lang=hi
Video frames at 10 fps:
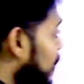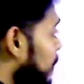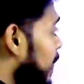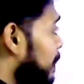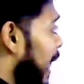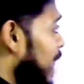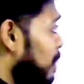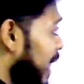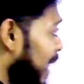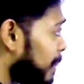भी मेरे भाई
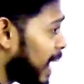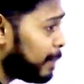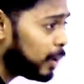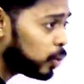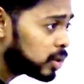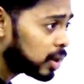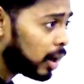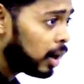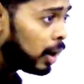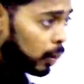बहन है मैं भी उस
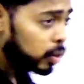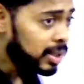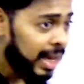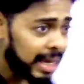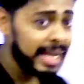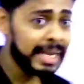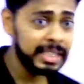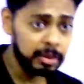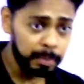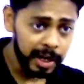उसका लिंक
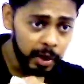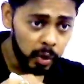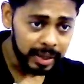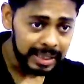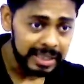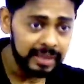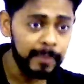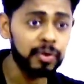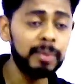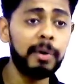इस वीडियो के
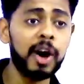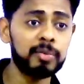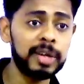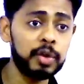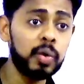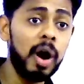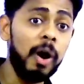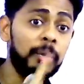डिस्क्रिप्शन बॉक्स में दे दूंगा और